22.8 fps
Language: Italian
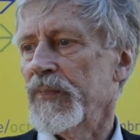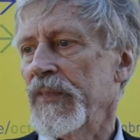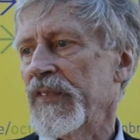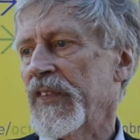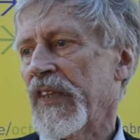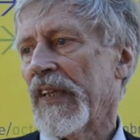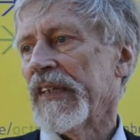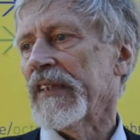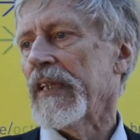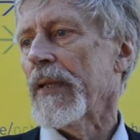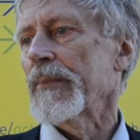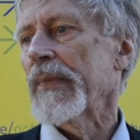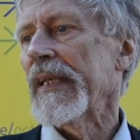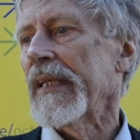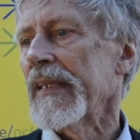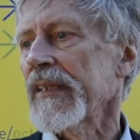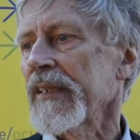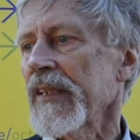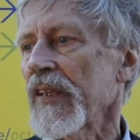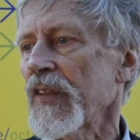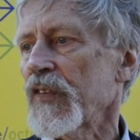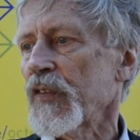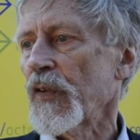
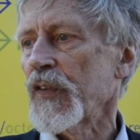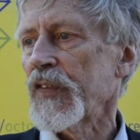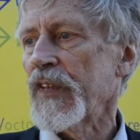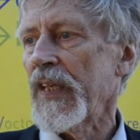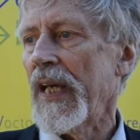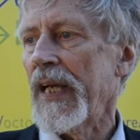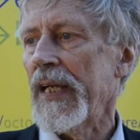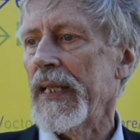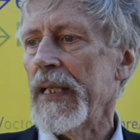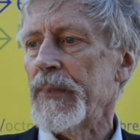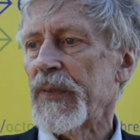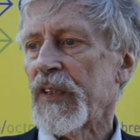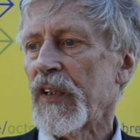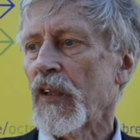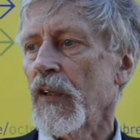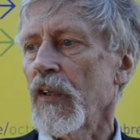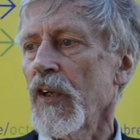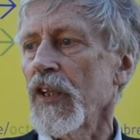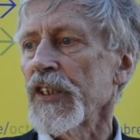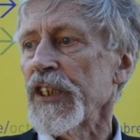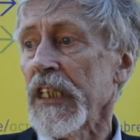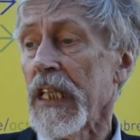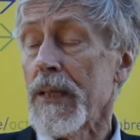certamente sociali,
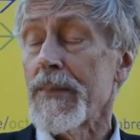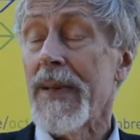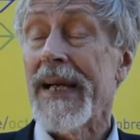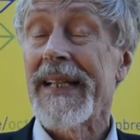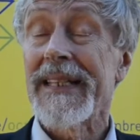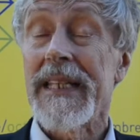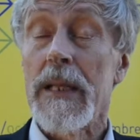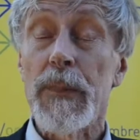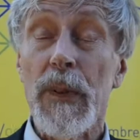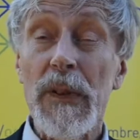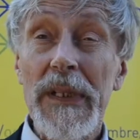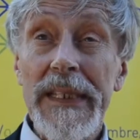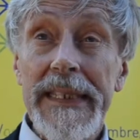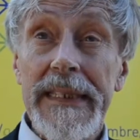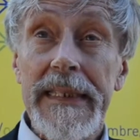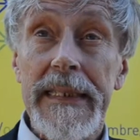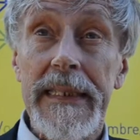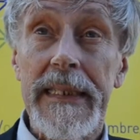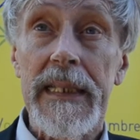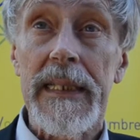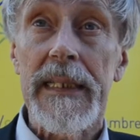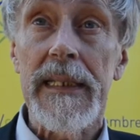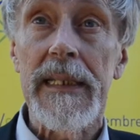psicologiche ma anche
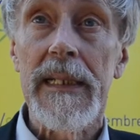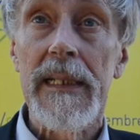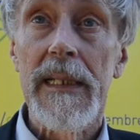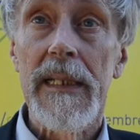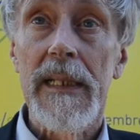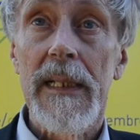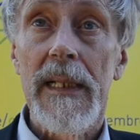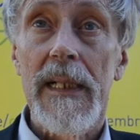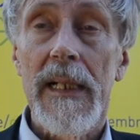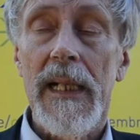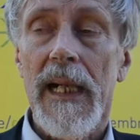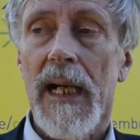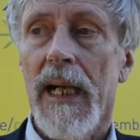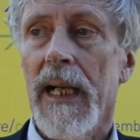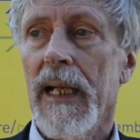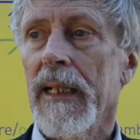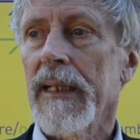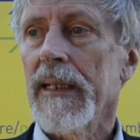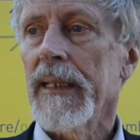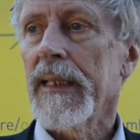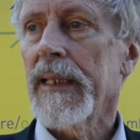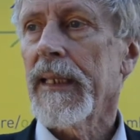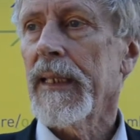politiche,
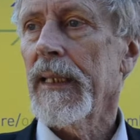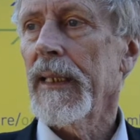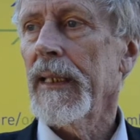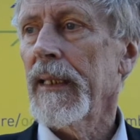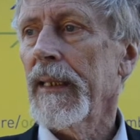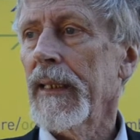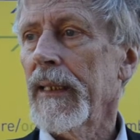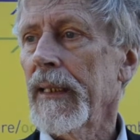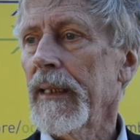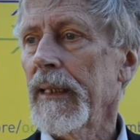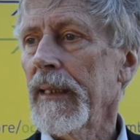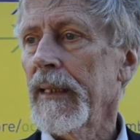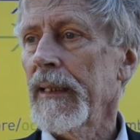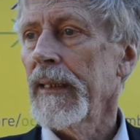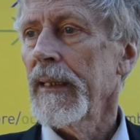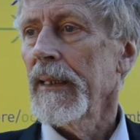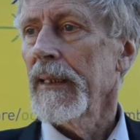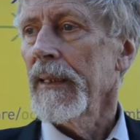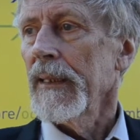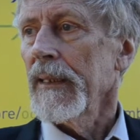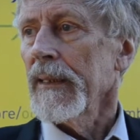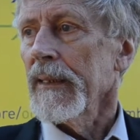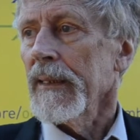anche
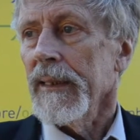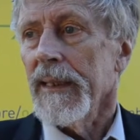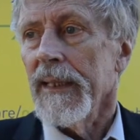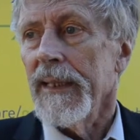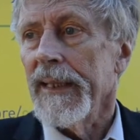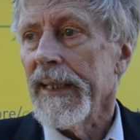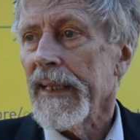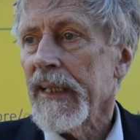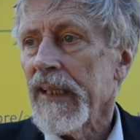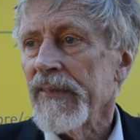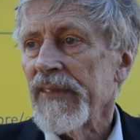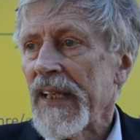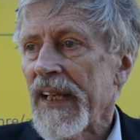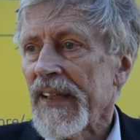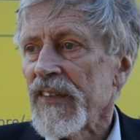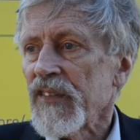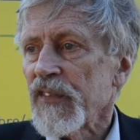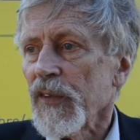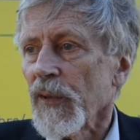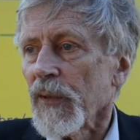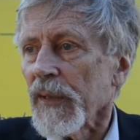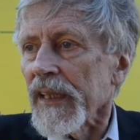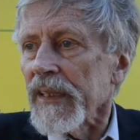le
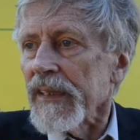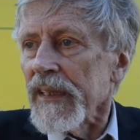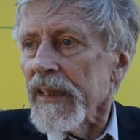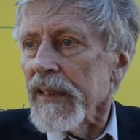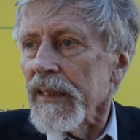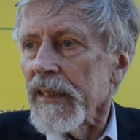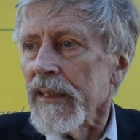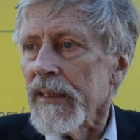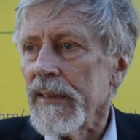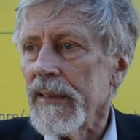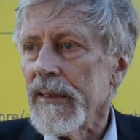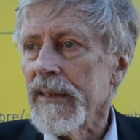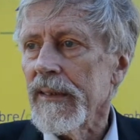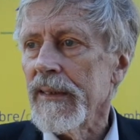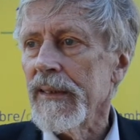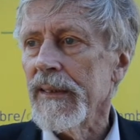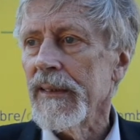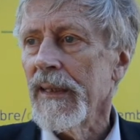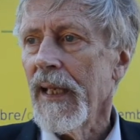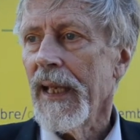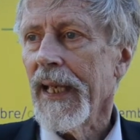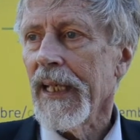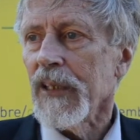rivelazioni di
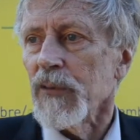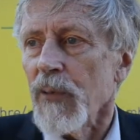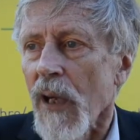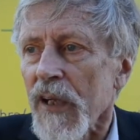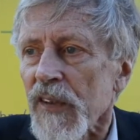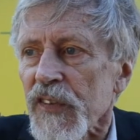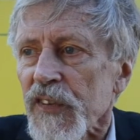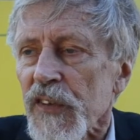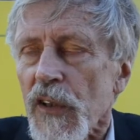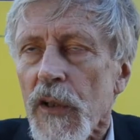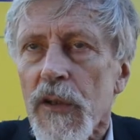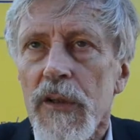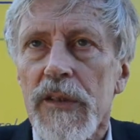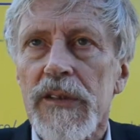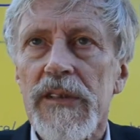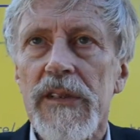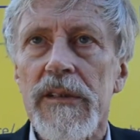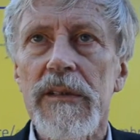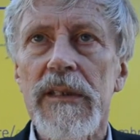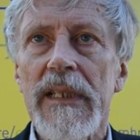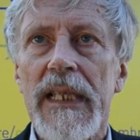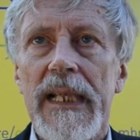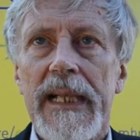Edward
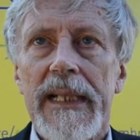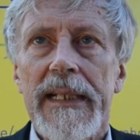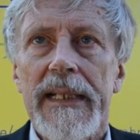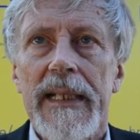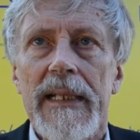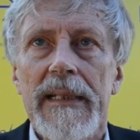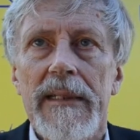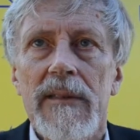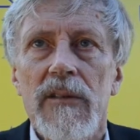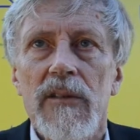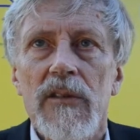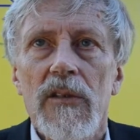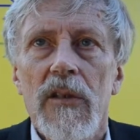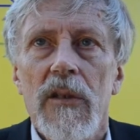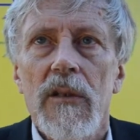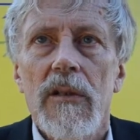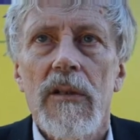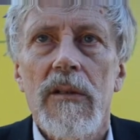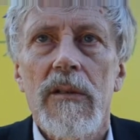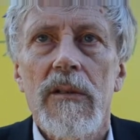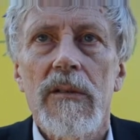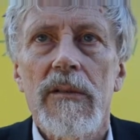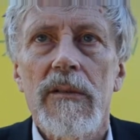Snowden
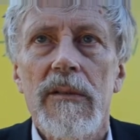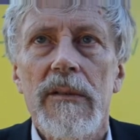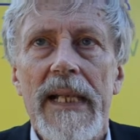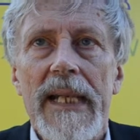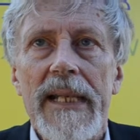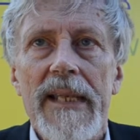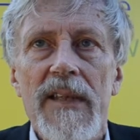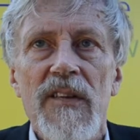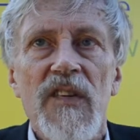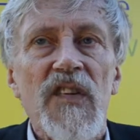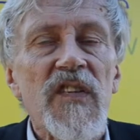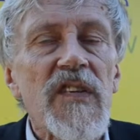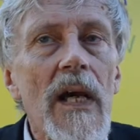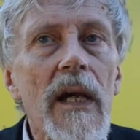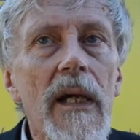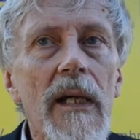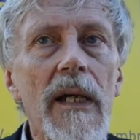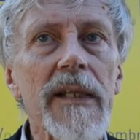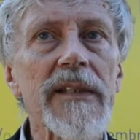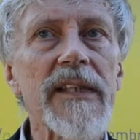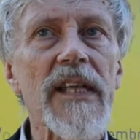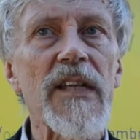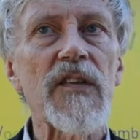creano
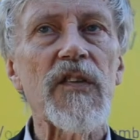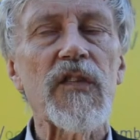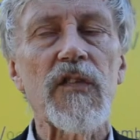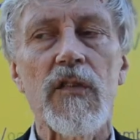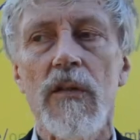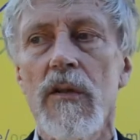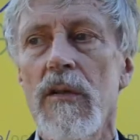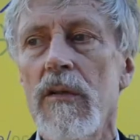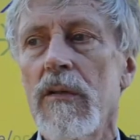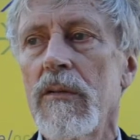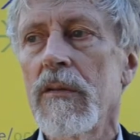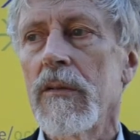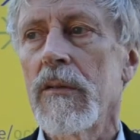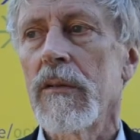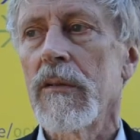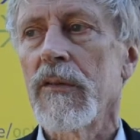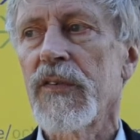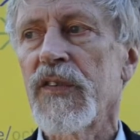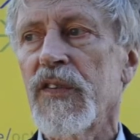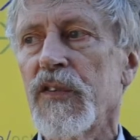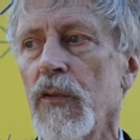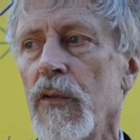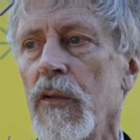un'ansia adesso
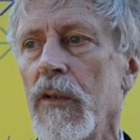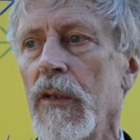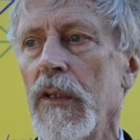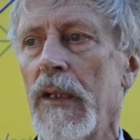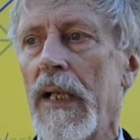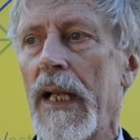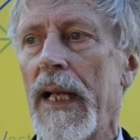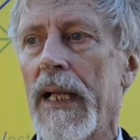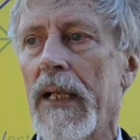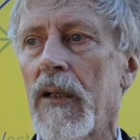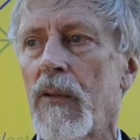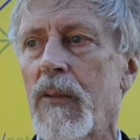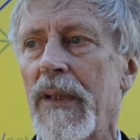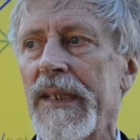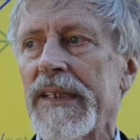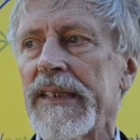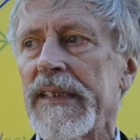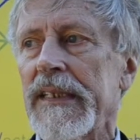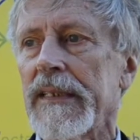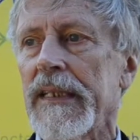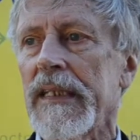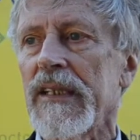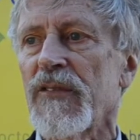sulla
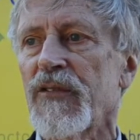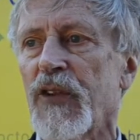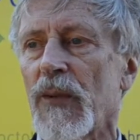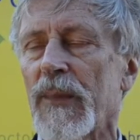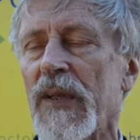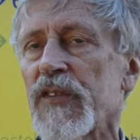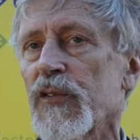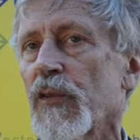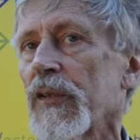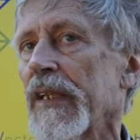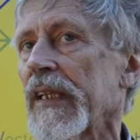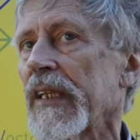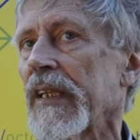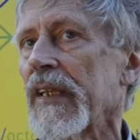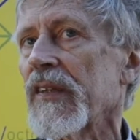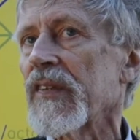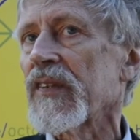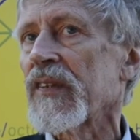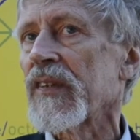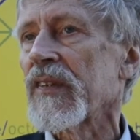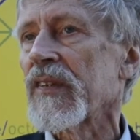quantità di informazione che